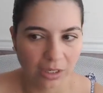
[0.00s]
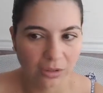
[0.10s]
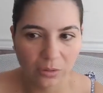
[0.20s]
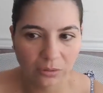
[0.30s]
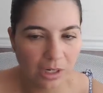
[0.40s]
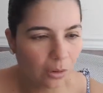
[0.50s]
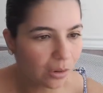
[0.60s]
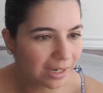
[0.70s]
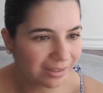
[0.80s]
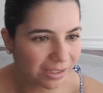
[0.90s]
No te
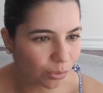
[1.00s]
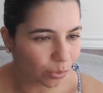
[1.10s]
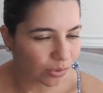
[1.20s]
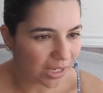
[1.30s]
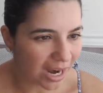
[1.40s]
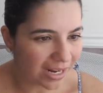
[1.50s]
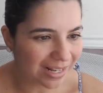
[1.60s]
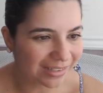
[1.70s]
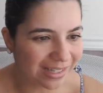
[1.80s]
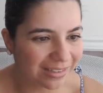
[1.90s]
logras disociar y ahí
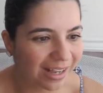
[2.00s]
estás